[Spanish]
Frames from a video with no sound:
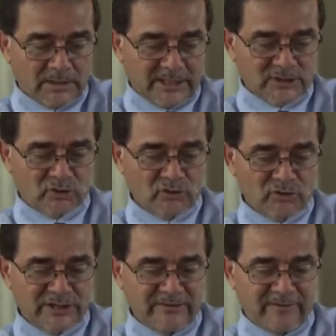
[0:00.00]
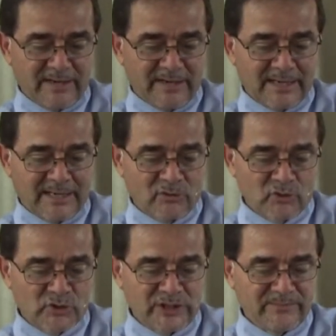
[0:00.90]
Esto nos lleva a
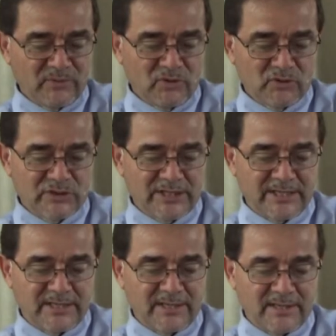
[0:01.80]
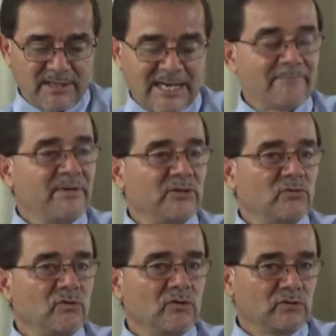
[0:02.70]
los símbolos del
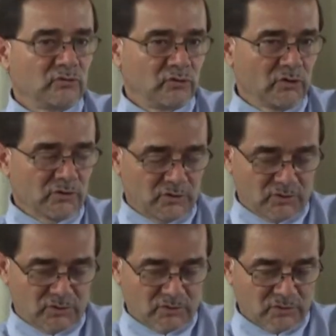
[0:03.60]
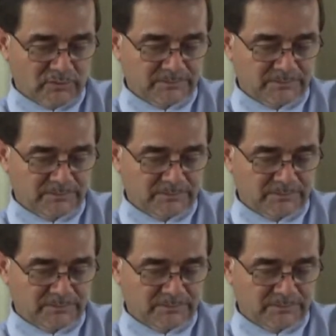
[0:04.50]
capítulo 2.